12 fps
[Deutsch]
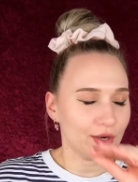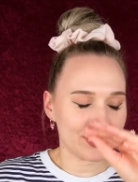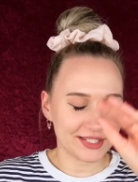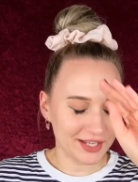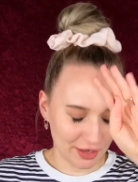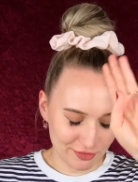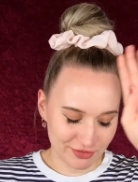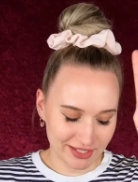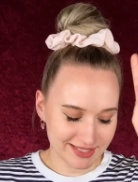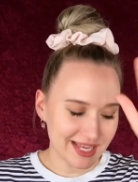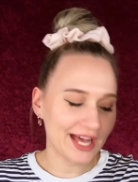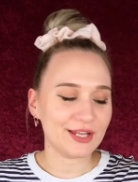Und ich kaufe
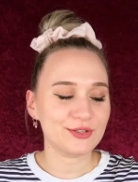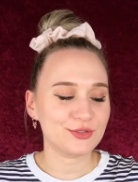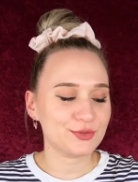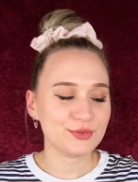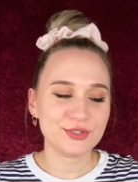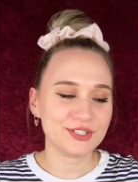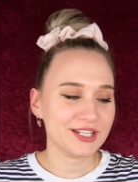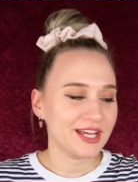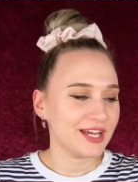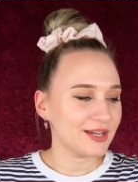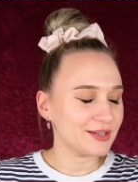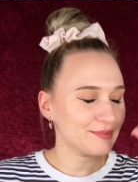jetzt alle
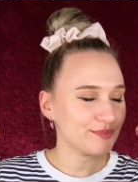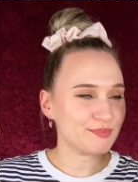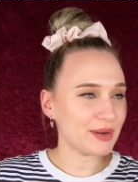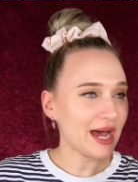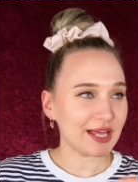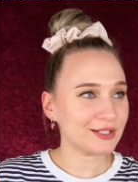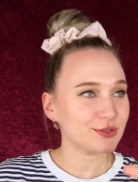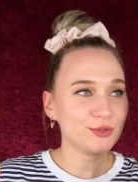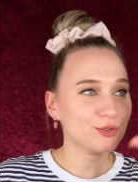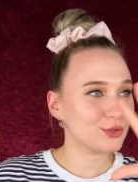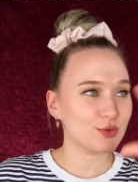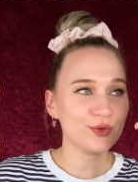
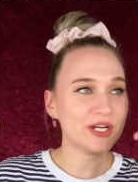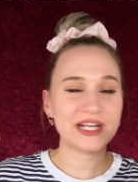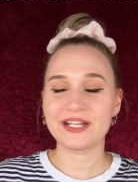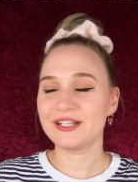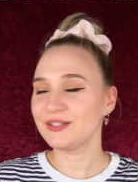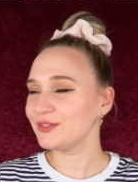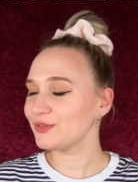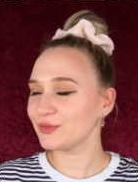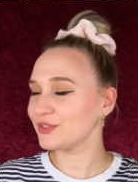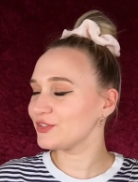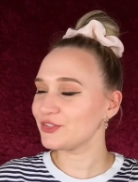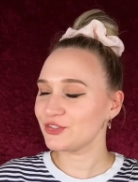Duschbadekugeln
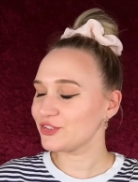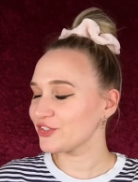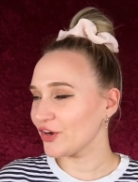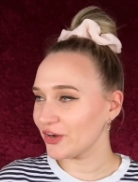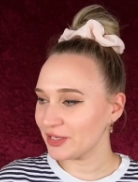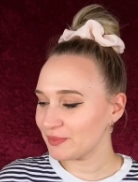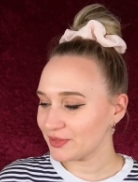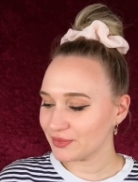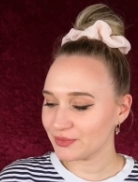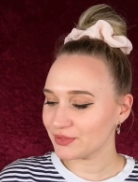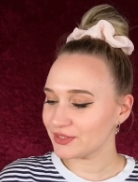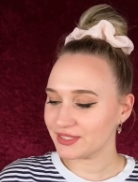und
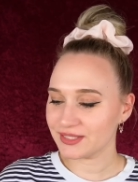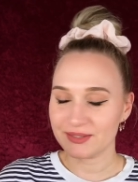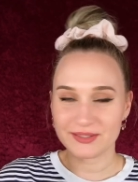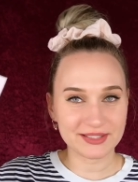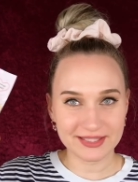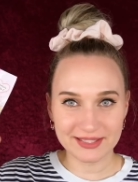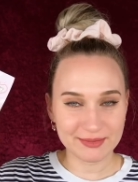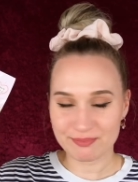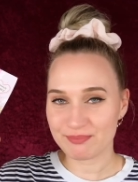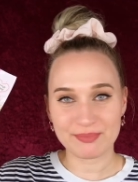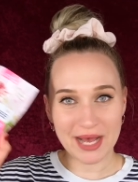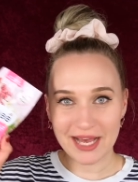Schäume und
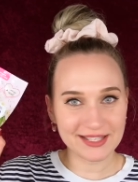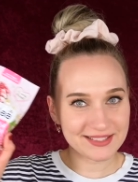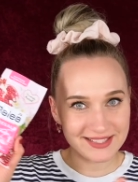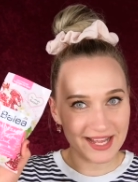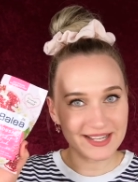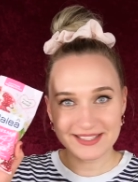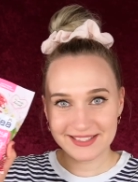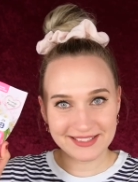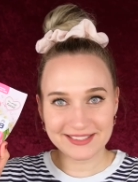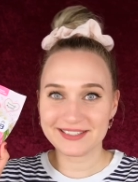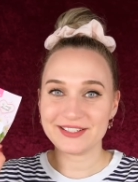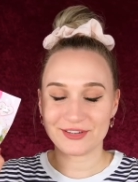Badesalze,
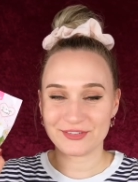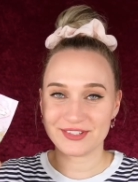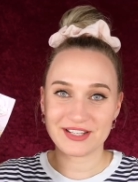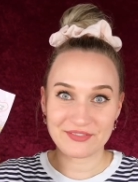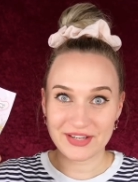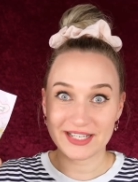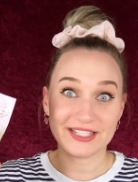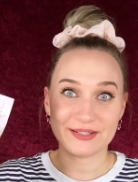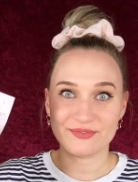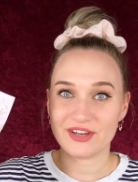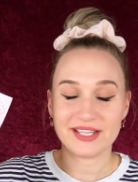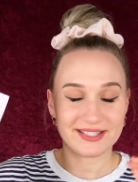die es auf dieser Welt
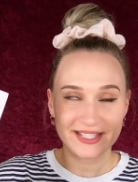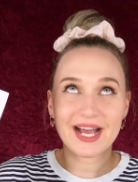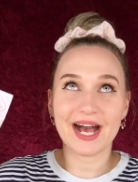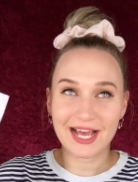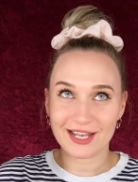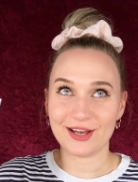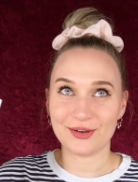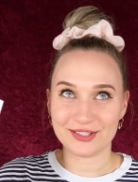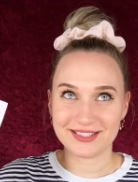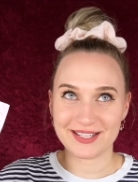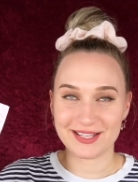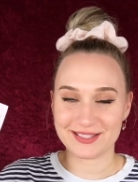gibt, weil ich sie alle
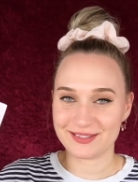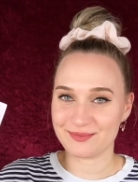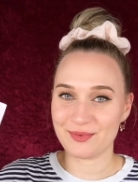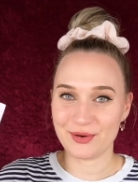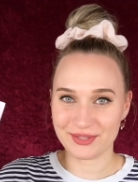austesten